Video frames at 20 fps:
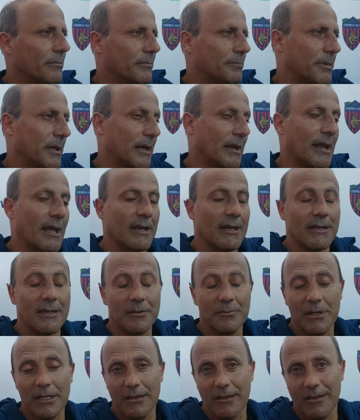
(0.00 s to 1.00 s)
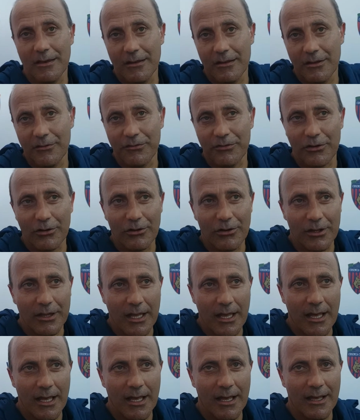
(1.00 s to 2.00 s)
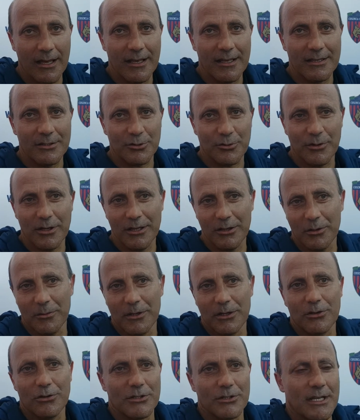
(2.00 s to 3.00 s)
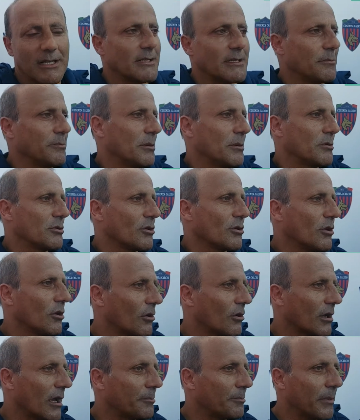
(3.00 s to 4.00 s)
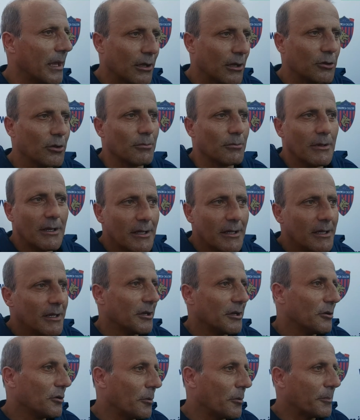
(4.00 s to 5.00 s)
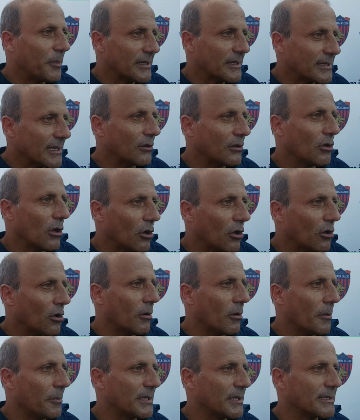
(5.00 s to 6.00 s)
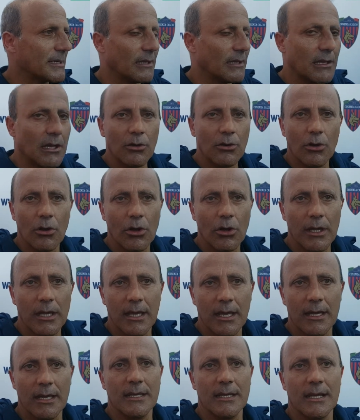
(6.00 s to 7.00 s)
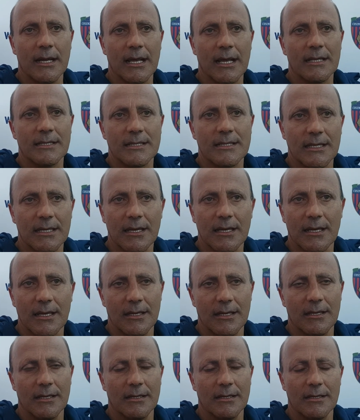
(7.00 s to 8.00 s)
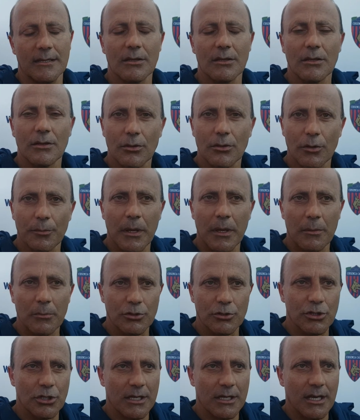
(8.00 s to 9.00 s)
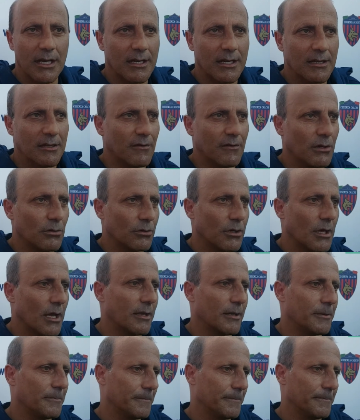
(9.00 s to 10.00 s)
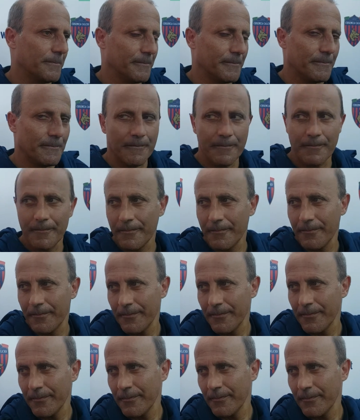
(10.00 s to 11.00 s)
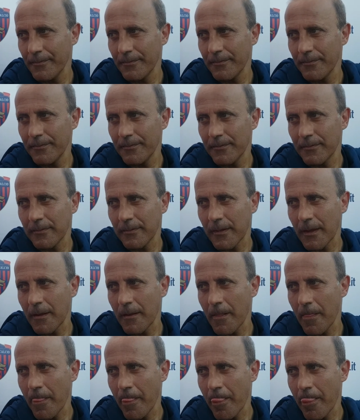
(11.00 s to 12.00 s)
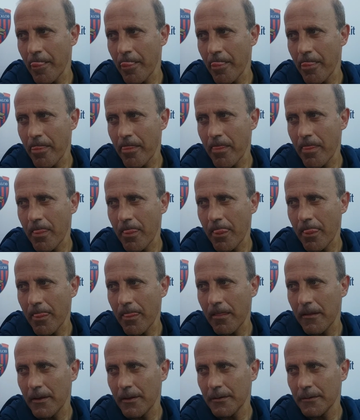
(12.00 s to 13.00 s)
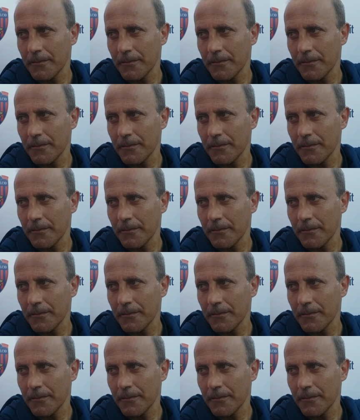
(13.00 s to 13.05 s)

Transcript: parlare di mettere in difficoltà squadre come il Cosenza, abbiamo solo cambiato non pensando a loro ma pensando a noi e ai ragazzi che dobbiamo cercare di valutare. Mister, una squadra che anche quest'anno si baserà tantissimo